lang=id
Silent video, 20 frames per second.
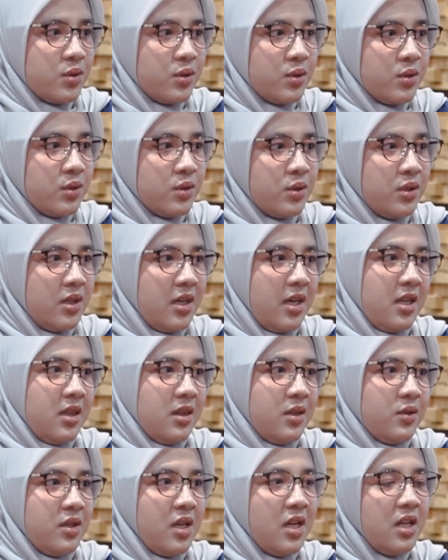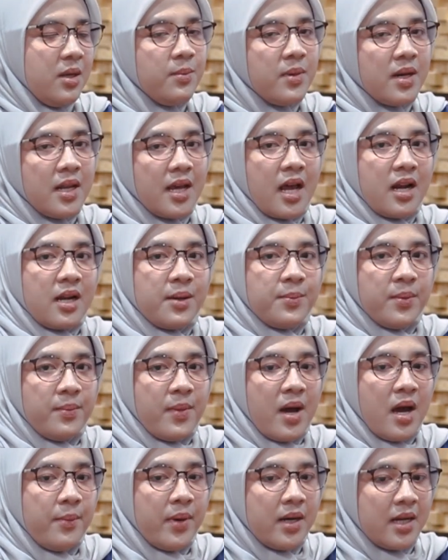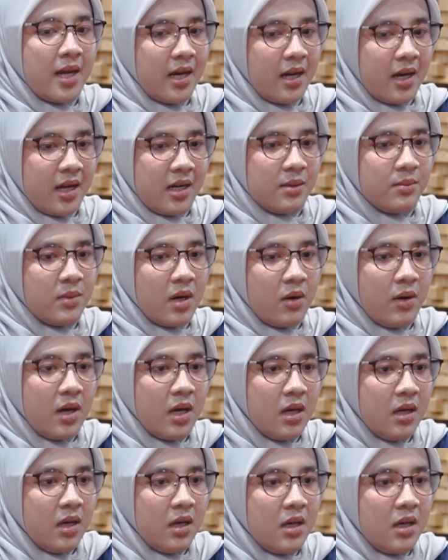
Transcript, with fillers: Oh, gitu. Jadi okay. berikan pemahaman ke anak-anak bahwa